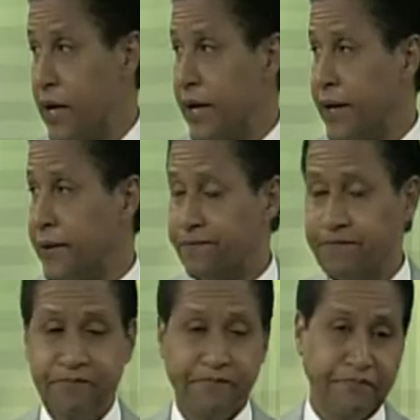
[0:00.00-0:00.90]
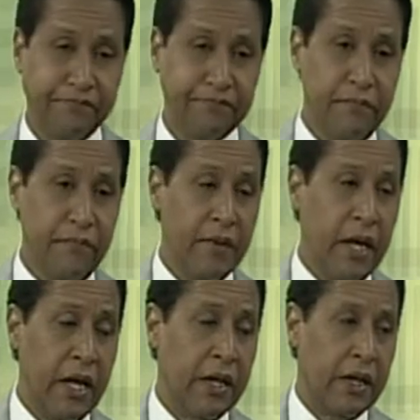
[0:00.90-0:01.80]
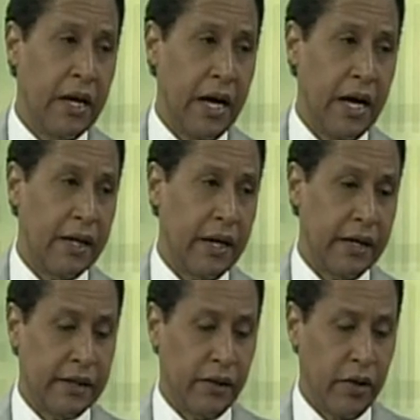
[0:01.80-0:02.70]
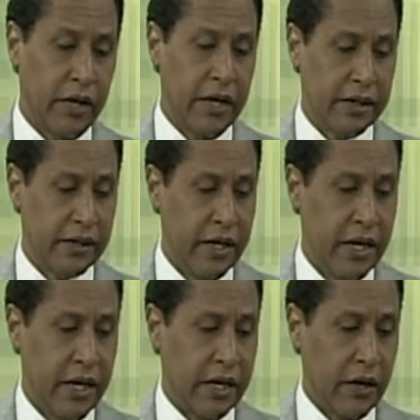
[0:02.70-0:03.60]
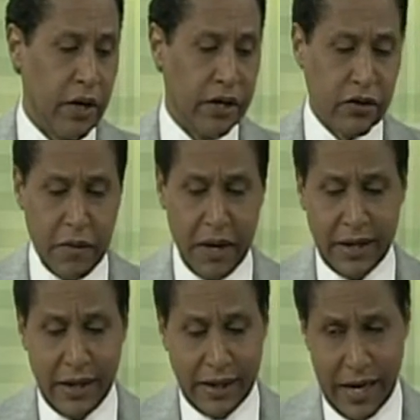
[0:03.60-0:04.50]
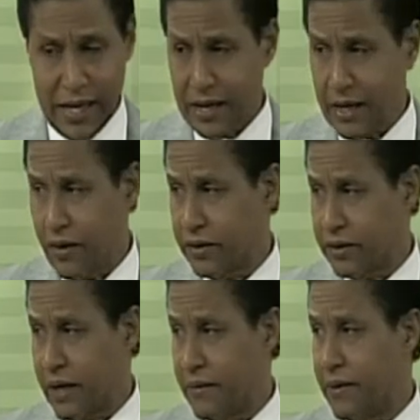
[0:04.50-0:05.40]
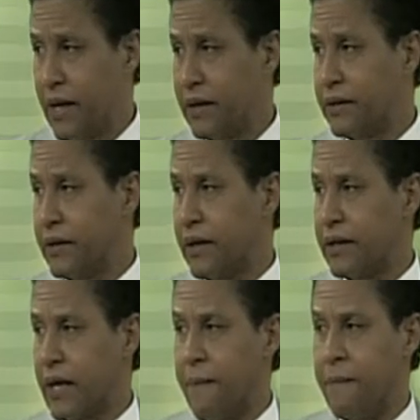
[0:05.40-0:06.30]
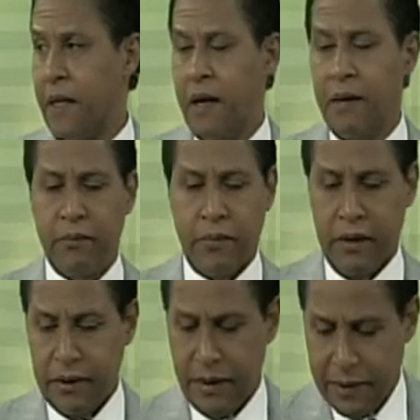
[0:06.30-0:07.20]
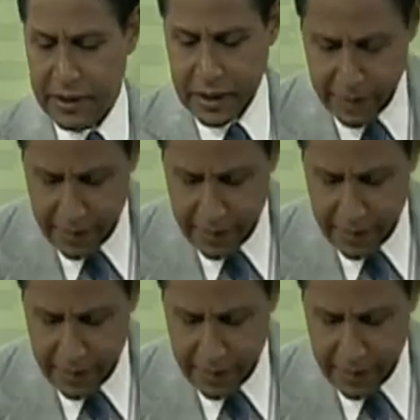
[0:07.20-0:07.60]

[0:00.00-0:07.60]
de, de, la, de las cirugías, que unas son más delicadas que otras. ¿verdad? Ahí está. Bueno, déjame ver esta